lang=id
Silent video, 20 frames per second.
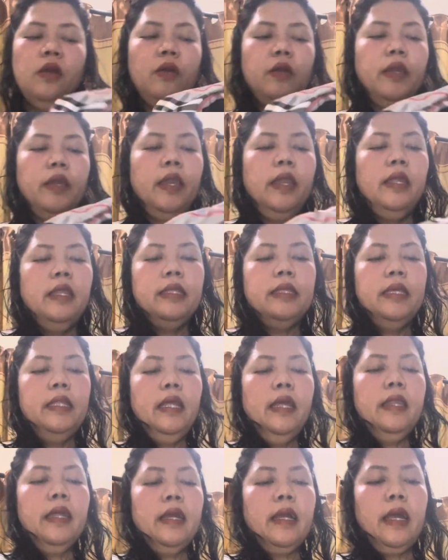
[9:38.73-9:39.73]
oke di
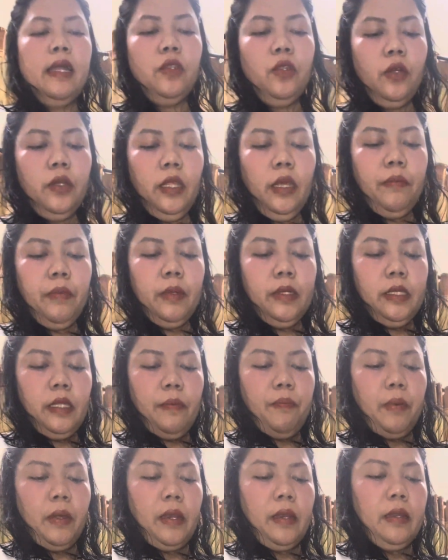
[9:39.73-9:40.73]
sini ada kantong dia
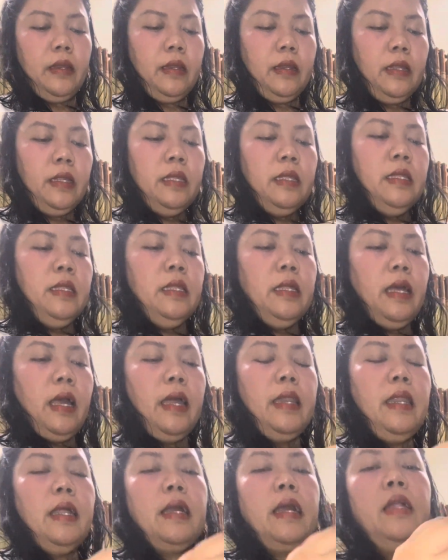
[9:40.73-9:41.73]
berziper
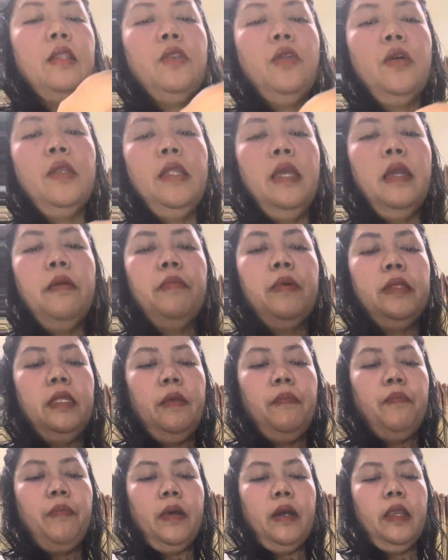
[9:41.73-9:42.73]
ada kantong dia
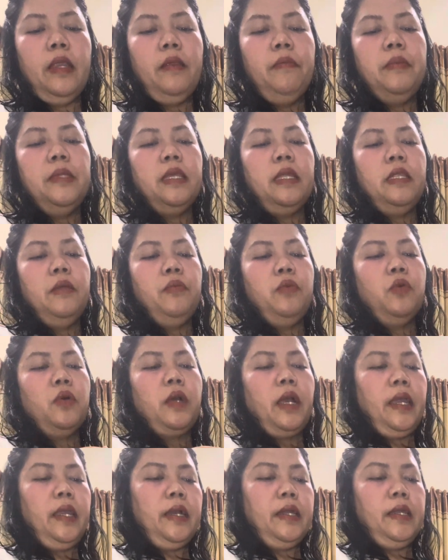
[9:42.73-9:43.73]
berjiper bisa
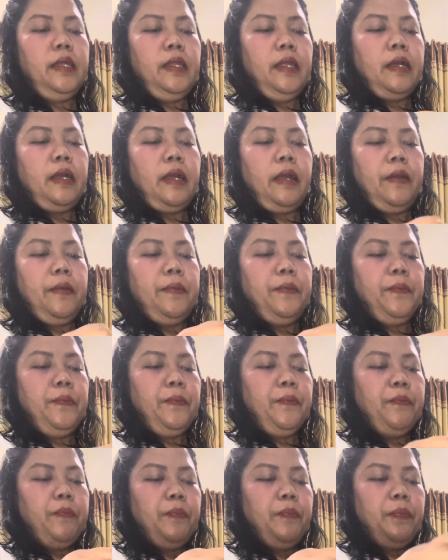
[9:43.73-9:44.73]
dibuka yang ini kak
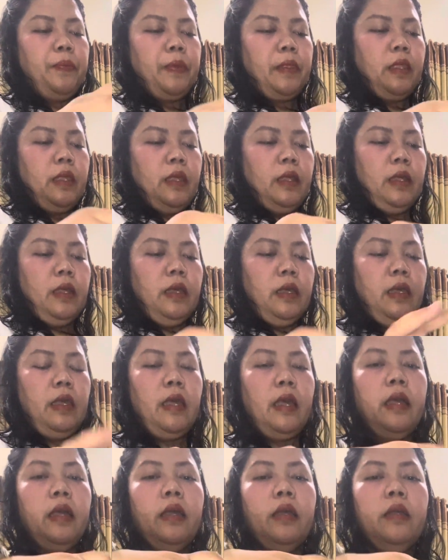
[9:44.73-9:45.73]

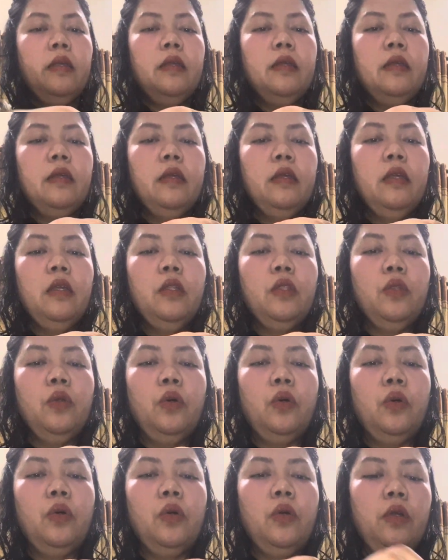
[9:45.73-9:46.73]
ya tuh